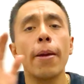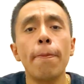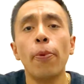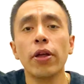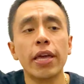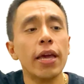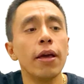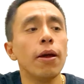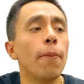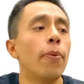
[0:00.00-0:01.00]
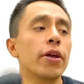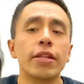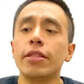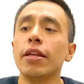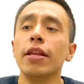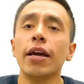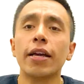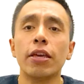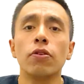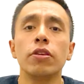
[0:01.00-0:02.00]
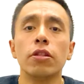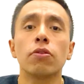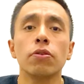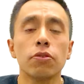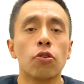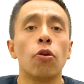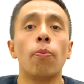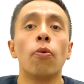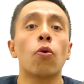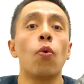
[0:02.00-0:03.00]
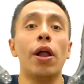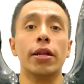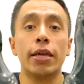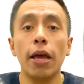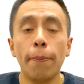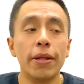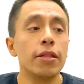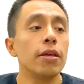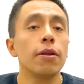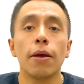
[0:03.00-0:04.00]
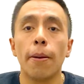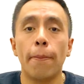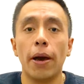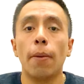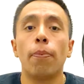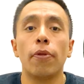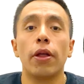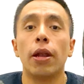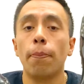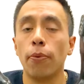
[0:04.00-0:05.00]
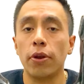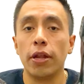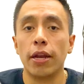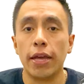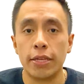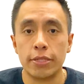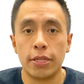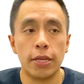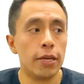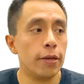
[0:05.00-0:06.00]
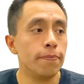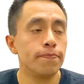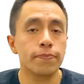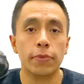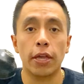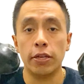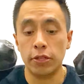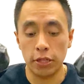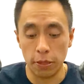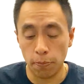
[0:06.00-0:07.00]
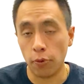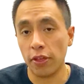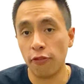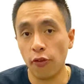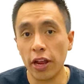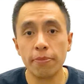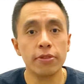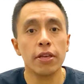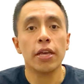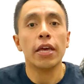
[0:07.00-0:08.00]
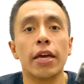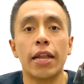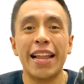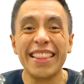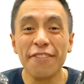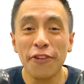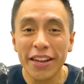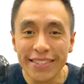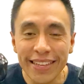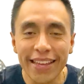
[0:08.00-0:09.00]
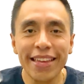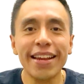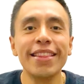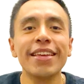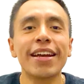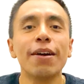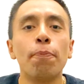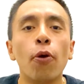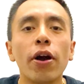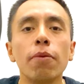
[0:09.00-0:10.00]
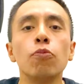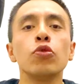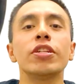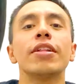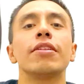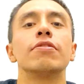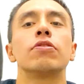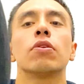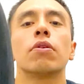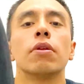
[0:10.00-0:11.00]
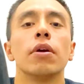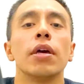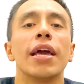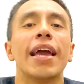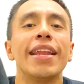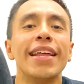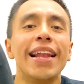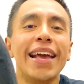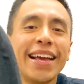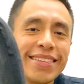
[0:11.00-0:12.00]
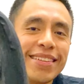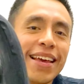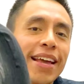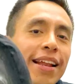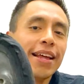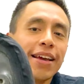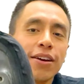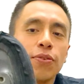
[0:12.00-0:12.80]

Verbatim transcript: ¿Y por qué? Porque tiene aquí hoyitos como cualquier patín para poderle poner este, este tipo de frames. La diferencia aquí radica, pongan mucha atención, en el SL